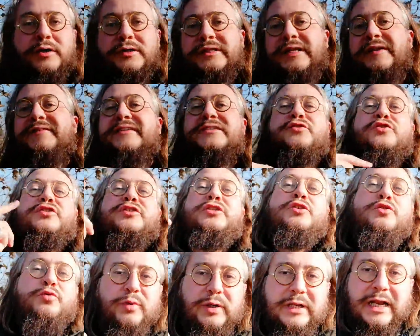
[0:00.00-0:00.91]
deve
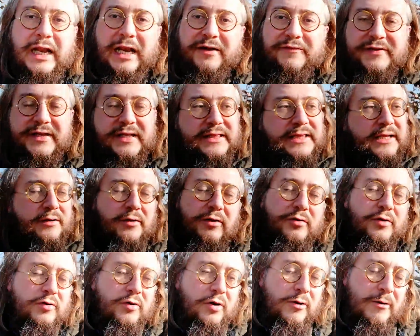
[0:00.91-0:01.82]
sostituire la vita, no,
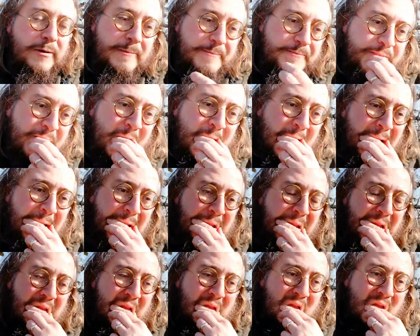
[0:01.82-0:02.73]
no, no.
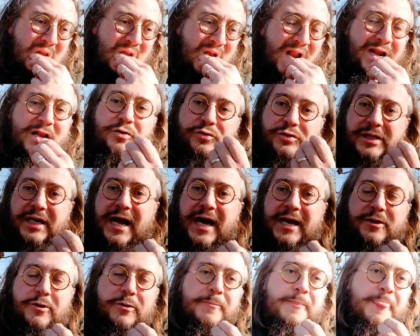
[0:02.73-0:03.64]
Al
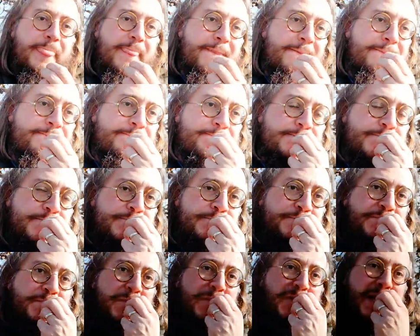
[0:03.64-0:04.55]
contrario,
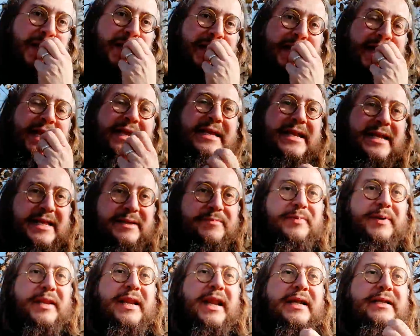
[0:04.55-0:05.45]
che i
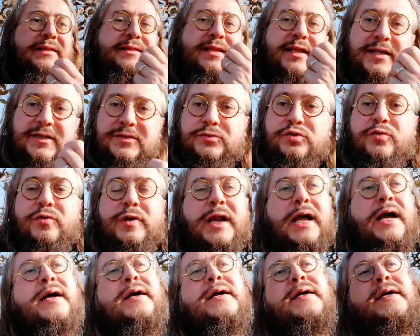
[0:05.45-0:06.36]
libri, la
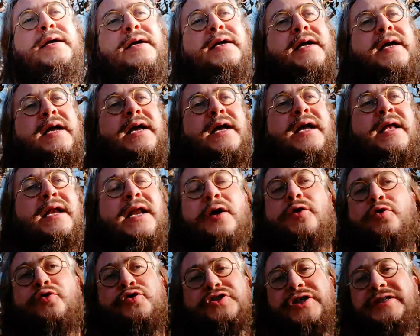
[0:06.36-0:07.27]
letteratura, la
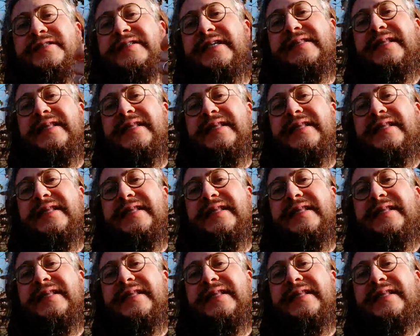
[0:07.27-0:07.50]
conoscenza